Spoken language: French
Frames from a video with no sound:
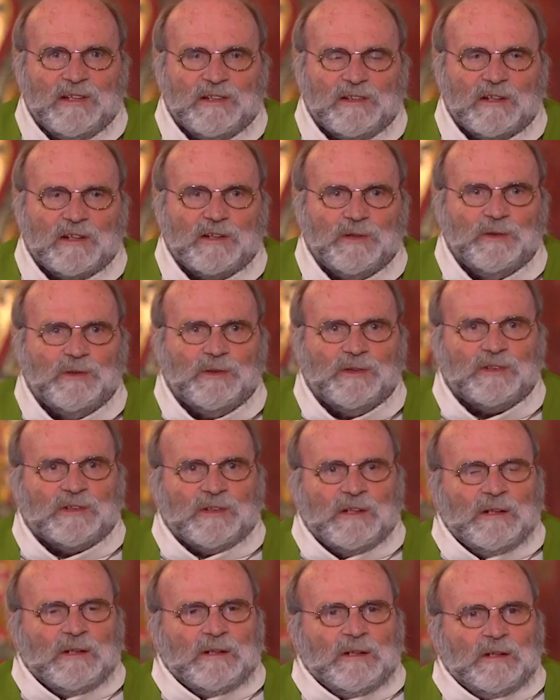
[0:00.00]

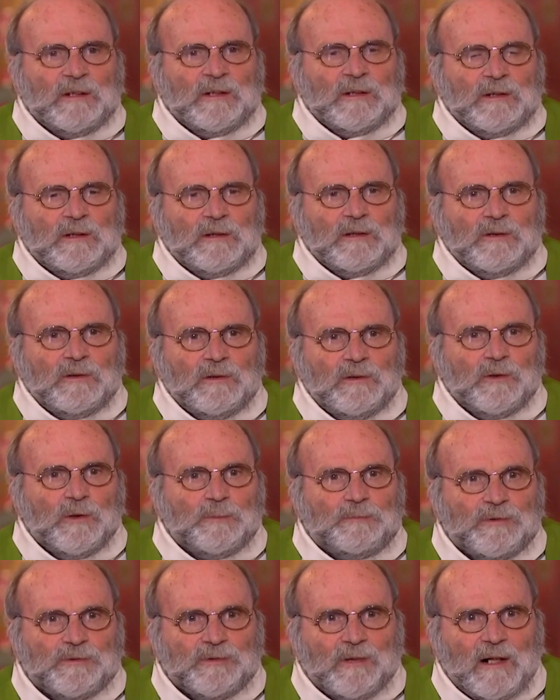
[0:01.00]
mystérieuse.
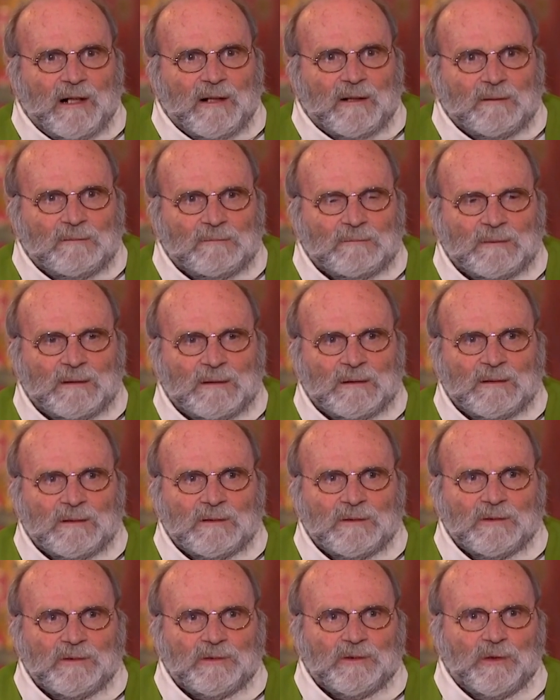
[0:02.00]
Le pouvoir
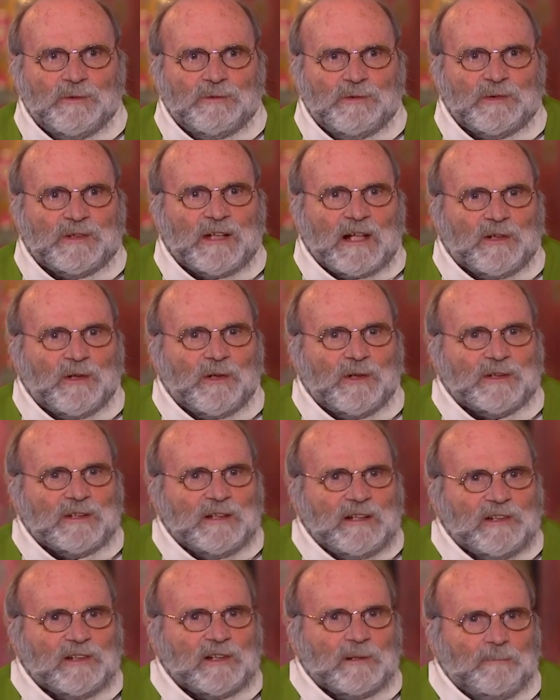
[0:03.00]
de vous
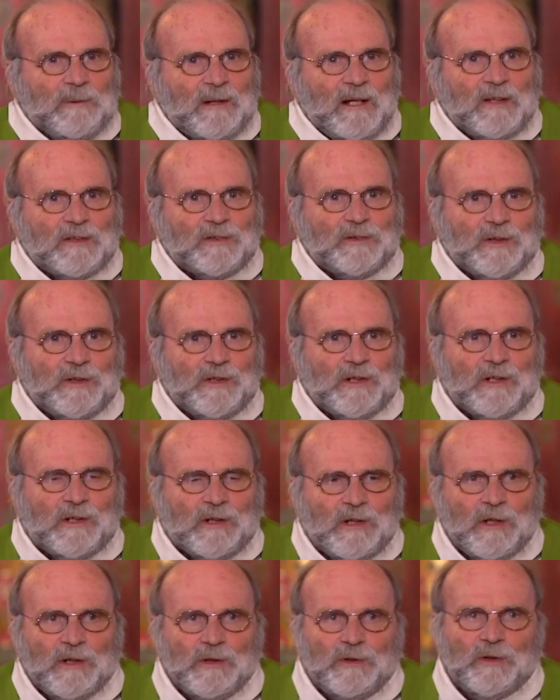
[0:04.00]
accorder ces places
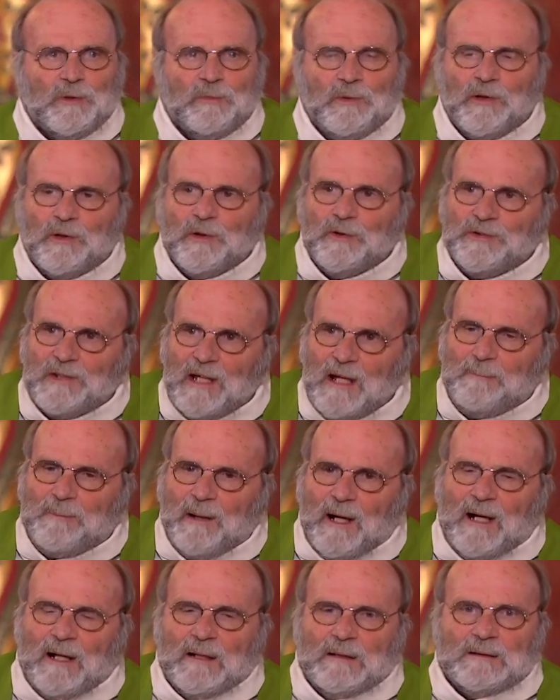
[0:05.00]
d'honneur ne me revient
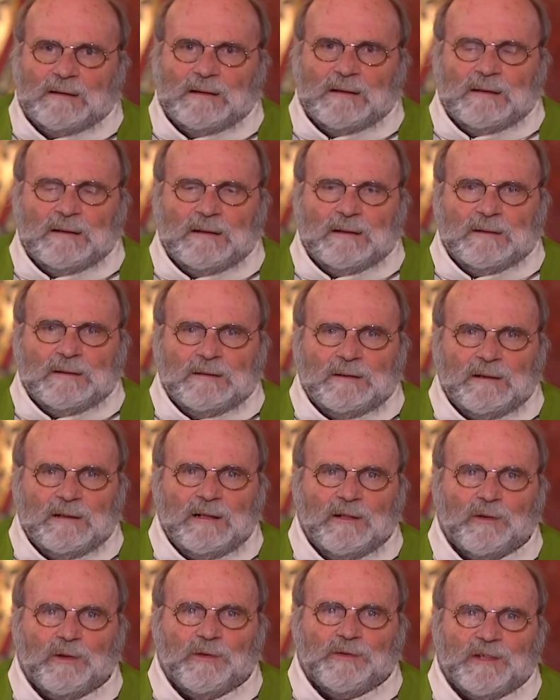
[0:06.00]
pas.
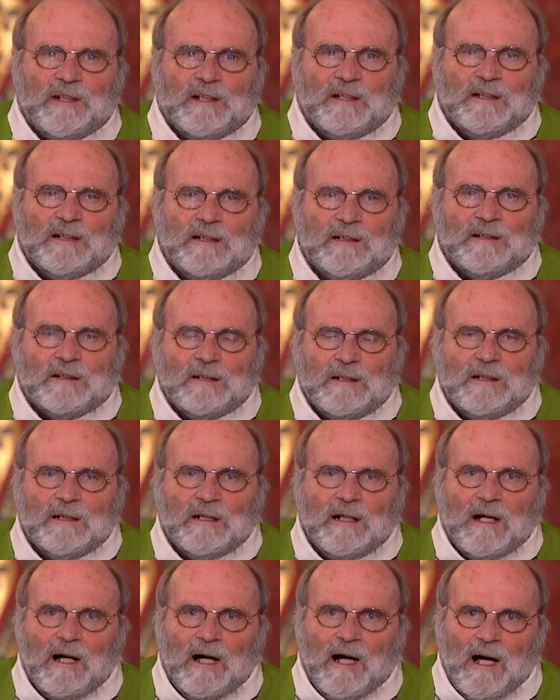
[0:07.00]
Il revient
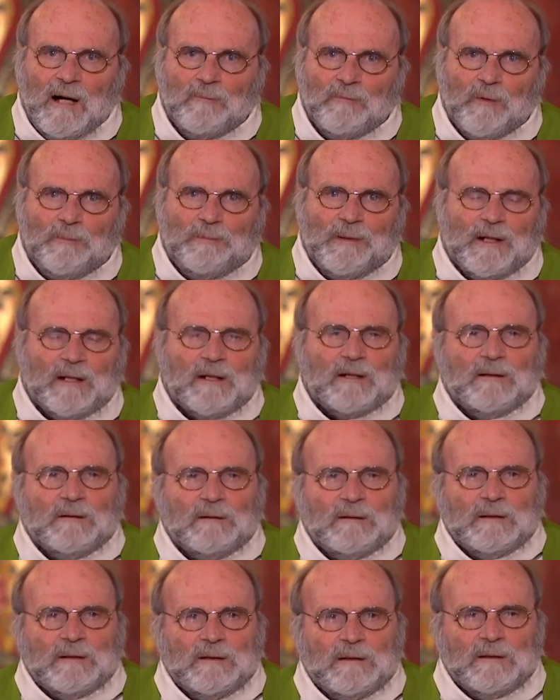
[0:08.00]
à mon Père.
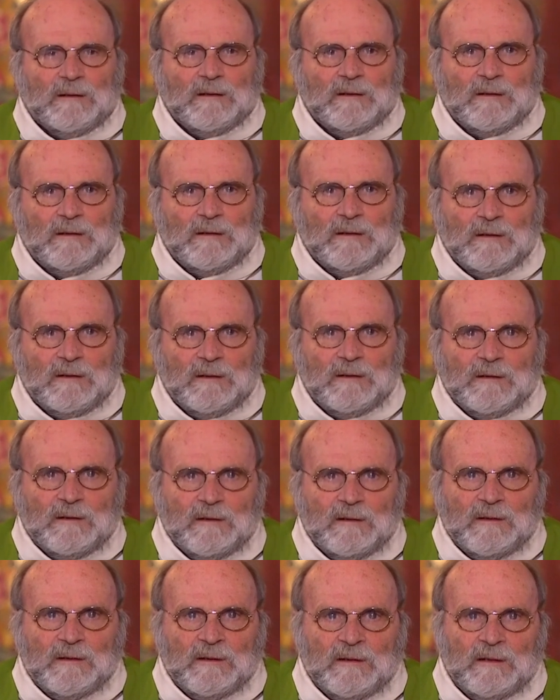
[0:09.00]

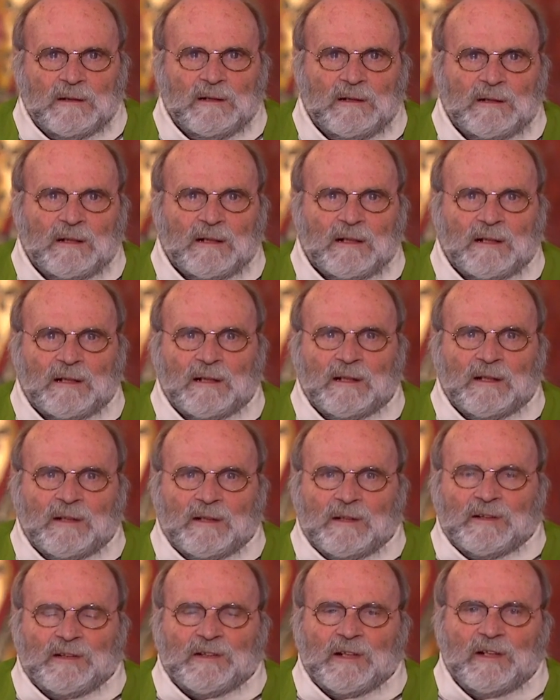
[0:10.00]
Il y
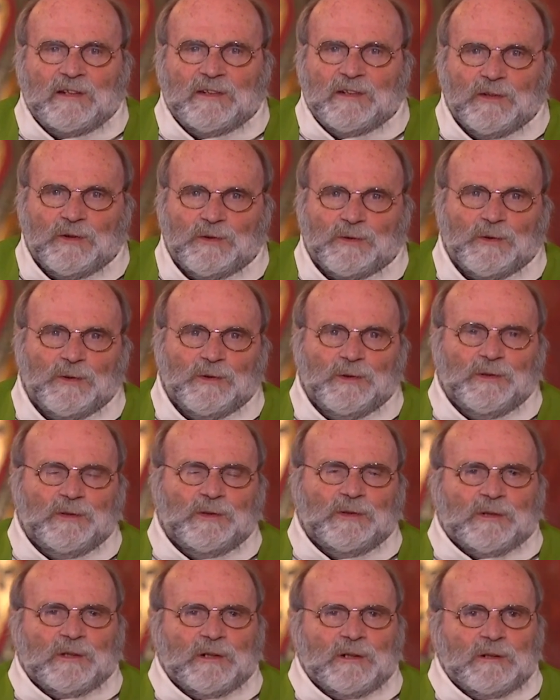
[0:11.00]
a celles et
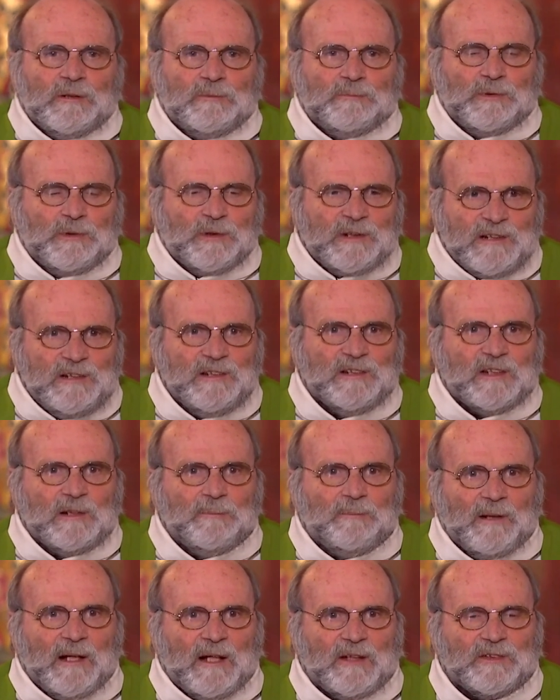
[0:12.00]
ceux pour qui
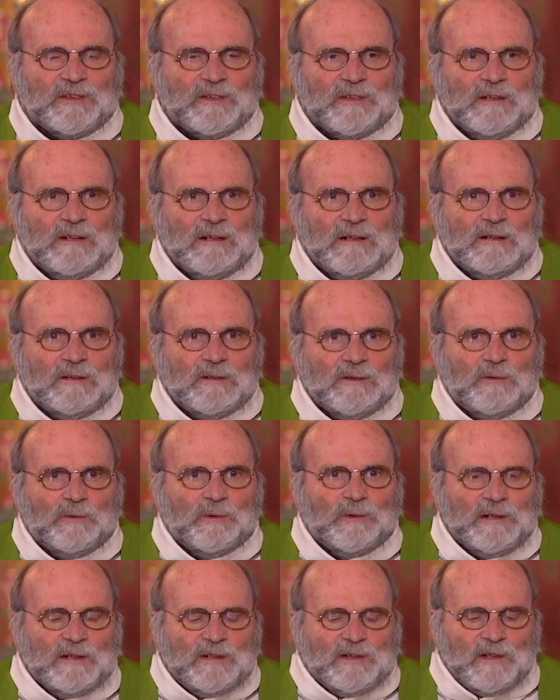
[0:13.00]
ces places
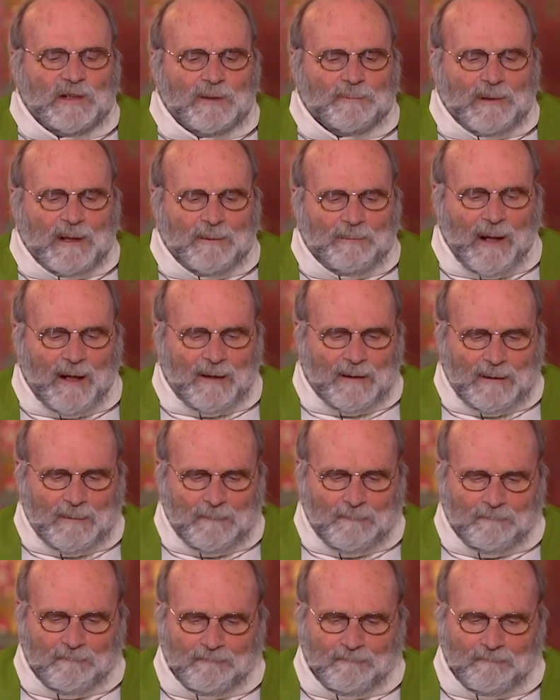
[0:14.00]
ont été préparées.